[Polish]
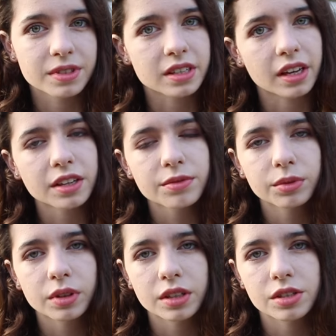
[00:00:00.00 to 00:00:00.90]
w stajni, w
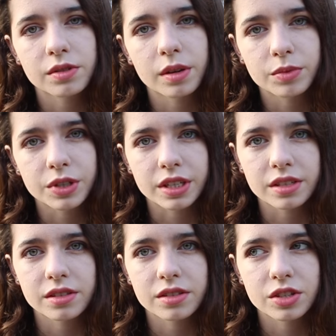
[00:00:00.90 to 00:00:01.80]
której jeździłam
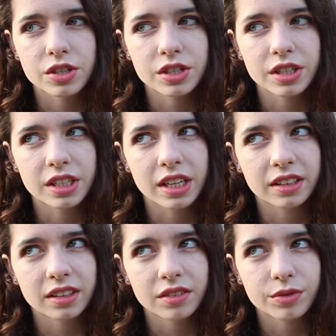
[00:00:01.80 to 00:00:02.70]
przez 3
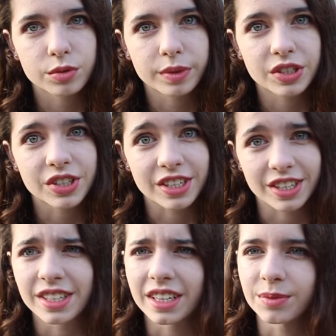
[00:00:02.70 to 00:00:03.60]
lata, w sumie
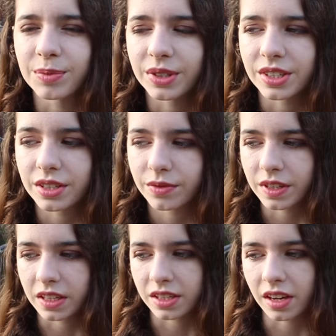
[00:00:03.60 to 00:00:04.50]
10 lat, bo jeszcze
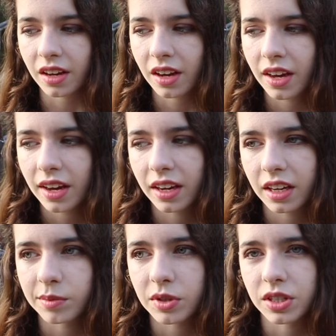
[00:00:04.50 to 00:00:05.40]
wcześniej.
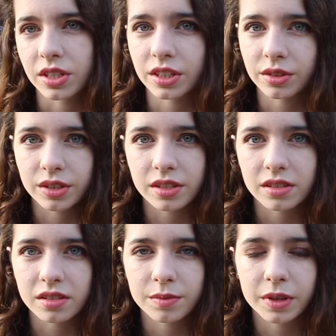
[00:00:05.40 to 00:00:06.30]
I myślę, że to
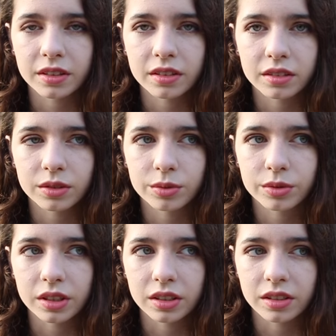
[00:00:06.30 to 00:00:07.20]
jest zmiana,
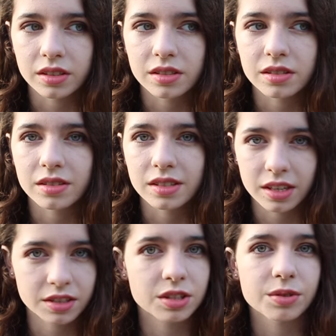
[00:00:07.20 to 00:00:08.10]
która jest
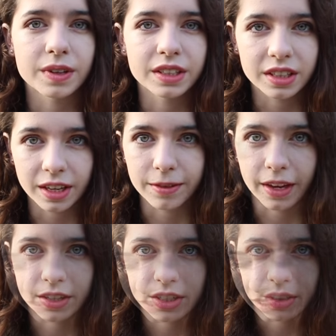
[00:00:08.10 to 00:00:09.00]
zdecydowanie
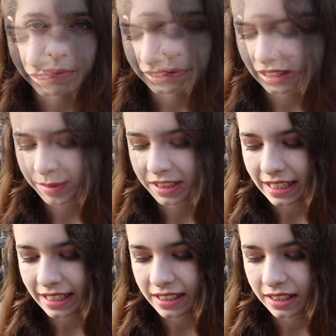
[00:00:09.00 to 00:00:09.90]
największa.
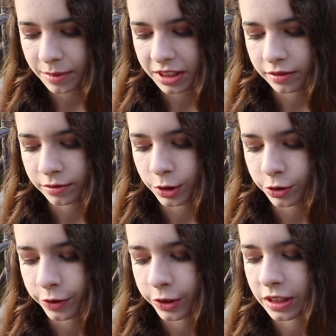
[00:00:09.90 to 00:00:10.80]
Diametralna
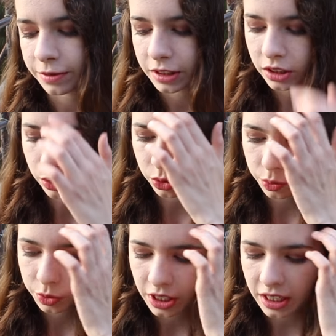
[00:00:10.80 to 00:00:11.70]
metamorfoza
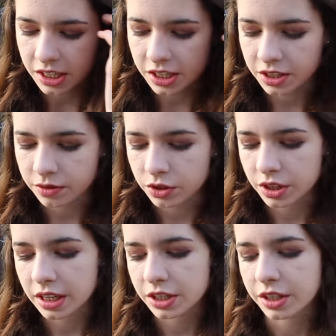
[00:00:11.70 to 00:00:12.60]
wyglądu. Przeraża Cię,
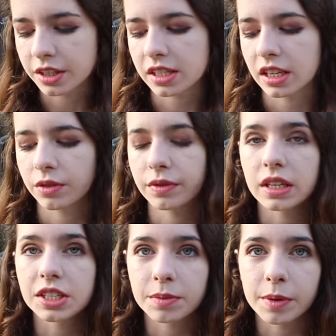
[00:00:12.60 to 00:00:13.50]
czy raczej nie stanowi
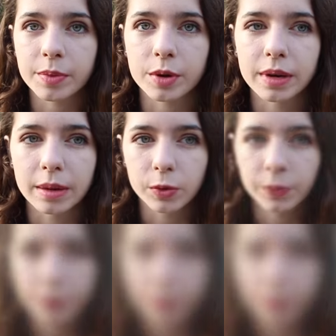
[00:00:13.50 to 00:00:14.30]
dla Ciebie problemu?